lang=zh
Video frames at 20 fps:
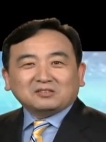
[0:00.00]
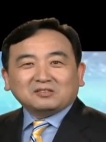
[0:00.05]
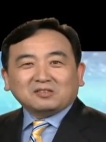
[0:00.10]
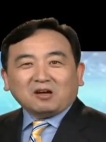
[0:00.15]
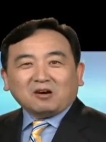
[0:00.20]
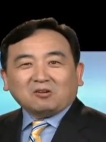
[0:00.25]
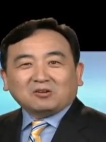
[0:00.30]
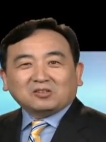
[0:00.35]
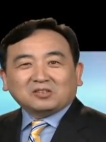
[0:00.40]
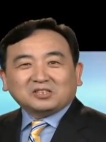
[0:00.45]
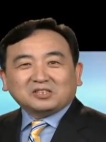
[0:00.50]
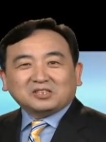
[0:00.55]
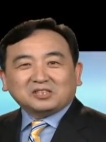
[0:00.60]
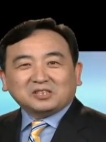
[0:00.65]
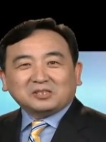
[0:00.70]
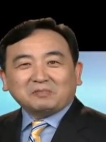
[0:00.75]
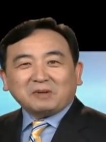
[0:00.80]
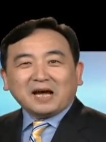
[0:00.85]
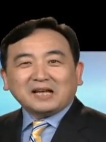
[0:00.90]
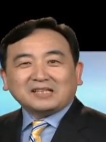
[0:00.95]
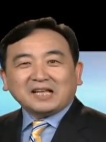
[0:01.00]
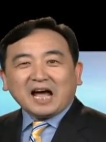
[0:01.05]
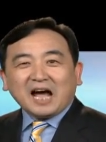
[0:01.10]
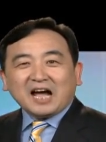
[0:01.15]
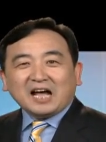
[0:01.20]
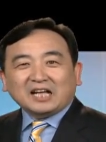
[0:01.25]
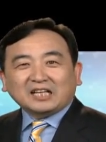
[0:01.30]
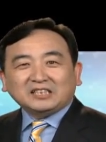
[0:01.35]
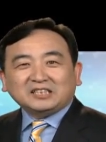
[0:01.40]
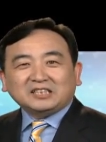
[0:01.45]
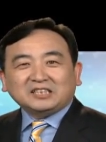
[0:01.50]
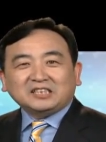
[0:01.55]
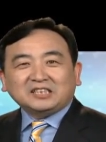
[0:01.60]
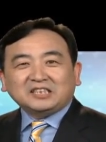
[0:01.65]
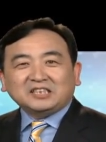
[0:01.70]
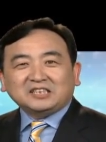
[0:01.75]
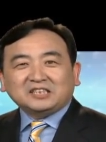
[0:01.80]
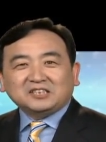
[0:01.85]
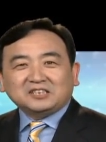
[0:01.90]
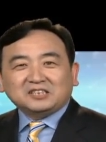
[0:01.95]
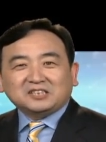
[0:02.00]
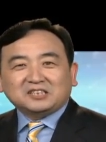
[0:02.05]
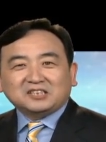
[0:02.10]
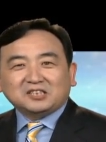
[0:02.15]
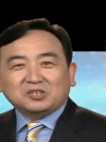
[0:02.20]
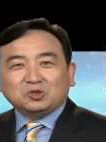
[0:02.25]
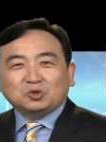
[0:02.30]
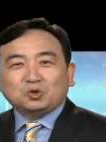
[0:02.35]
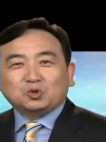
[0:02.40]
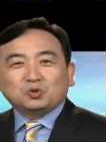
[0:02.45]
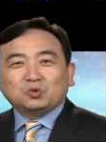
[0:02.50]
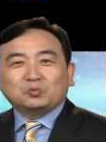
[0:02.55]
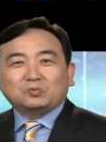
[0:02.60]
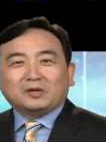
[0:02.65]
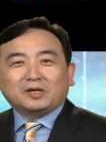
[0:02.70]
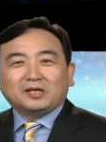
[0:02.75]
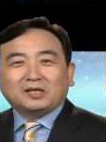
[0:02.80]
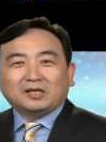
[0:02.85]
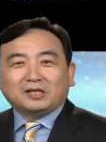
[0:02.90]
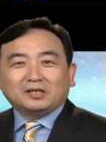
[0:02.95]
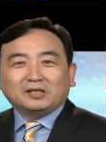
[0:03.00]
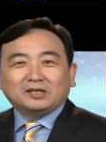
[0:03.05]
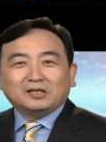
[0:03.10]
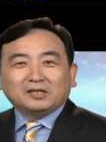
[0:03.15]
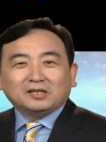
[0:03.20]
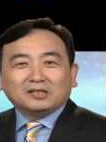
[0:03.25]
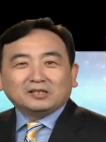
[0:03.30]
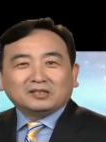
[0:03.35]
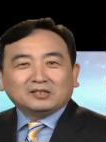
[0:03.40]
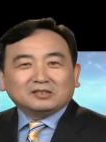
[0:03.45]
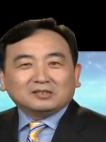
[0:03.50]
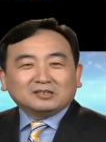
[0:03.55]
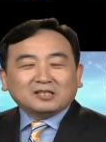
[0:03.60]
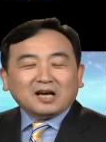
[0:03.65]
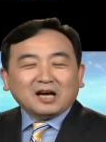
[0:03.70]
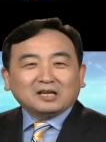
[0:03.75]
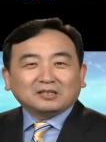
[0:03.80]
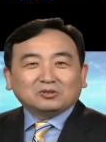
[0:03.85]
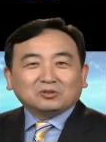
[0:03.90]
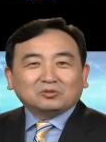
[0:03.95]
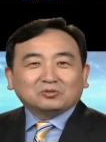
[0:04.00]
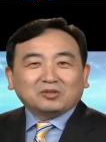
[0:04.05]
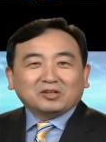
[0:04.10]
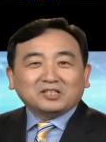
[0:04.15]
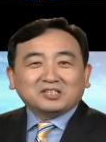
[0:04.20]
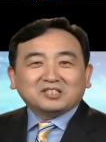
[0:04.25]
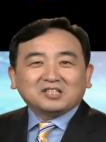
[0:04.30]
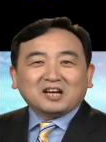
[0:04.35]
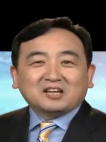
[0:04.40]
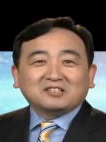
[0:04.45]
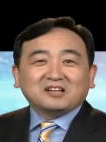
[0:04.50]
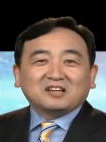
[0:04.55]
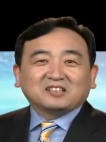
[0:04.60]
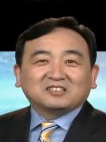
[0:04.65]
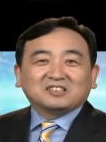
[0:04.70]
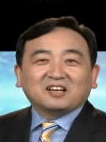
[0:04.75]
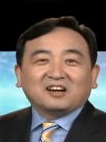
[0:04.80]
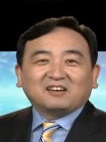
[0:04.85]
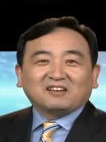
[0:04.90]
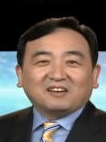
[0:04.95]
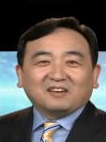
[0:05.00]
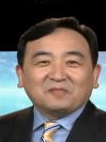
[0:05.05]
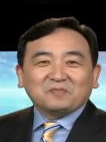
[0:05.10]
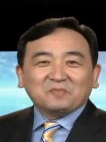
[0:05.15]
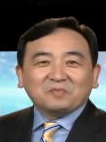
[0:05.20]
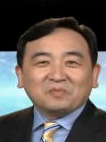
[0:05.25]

到了十八大净身出门，他就算上上签了。